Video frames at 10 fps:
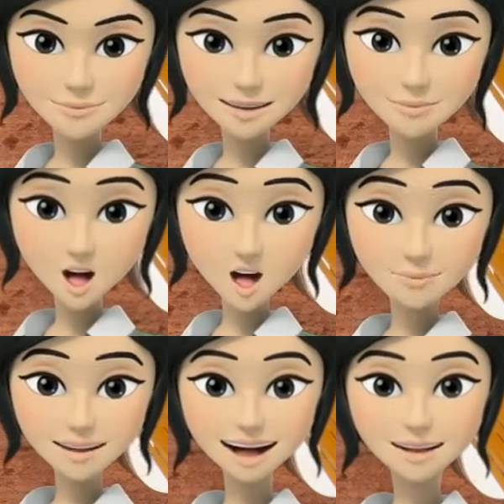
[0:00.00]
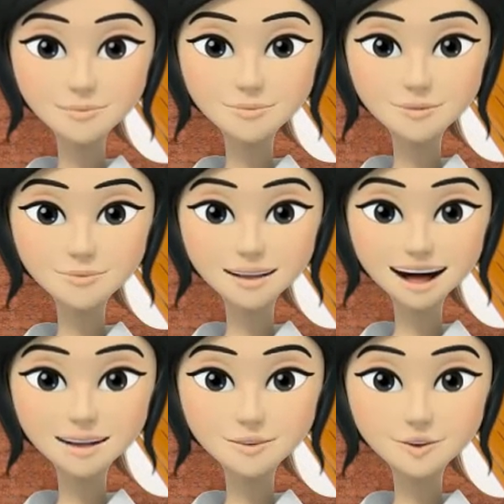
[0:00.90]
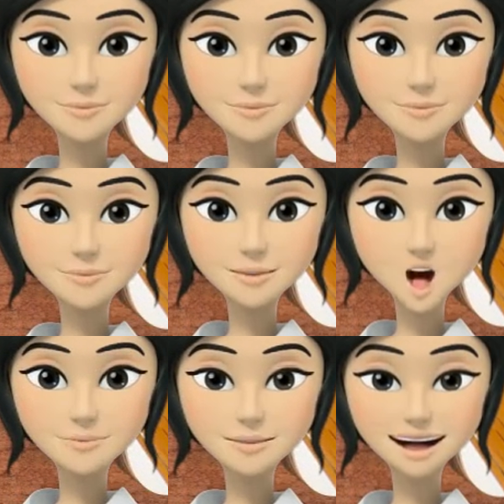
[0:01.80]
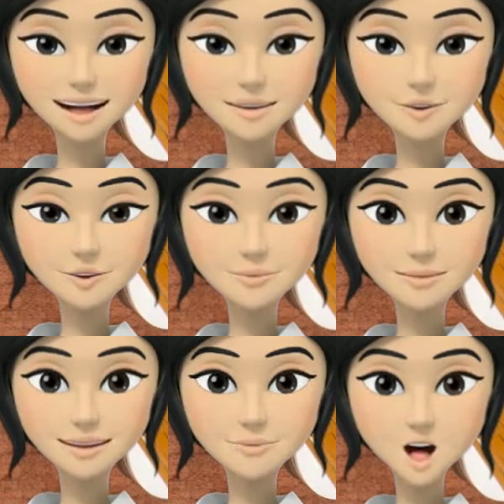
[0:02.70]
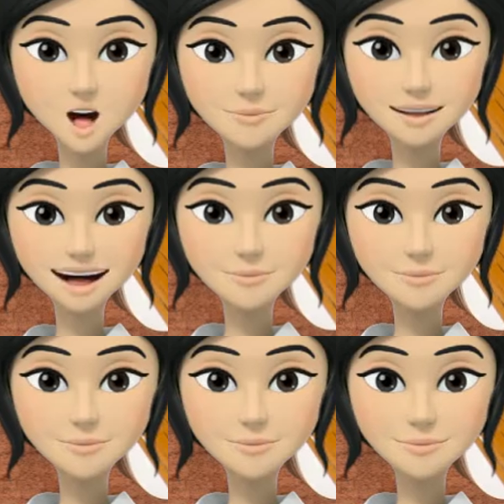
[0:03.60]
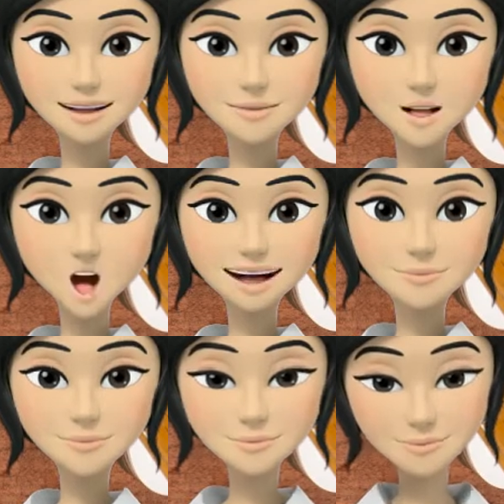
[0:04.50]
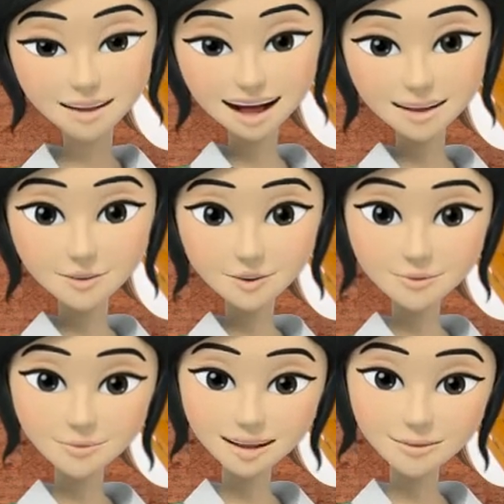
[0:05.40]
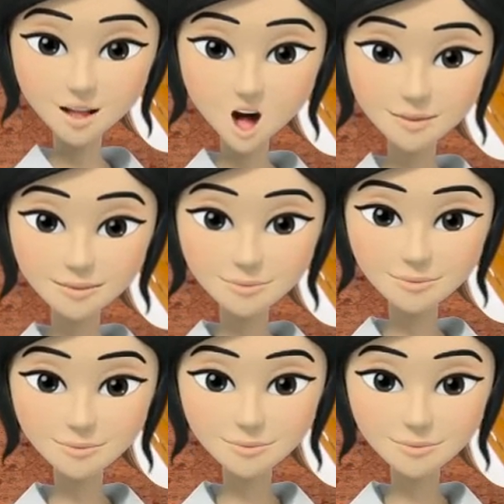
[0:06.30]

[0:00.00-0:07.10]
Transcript: Соленый огурец 3 штуки. Растительное масло 2 ст. Ложки. Зелень – один пучок.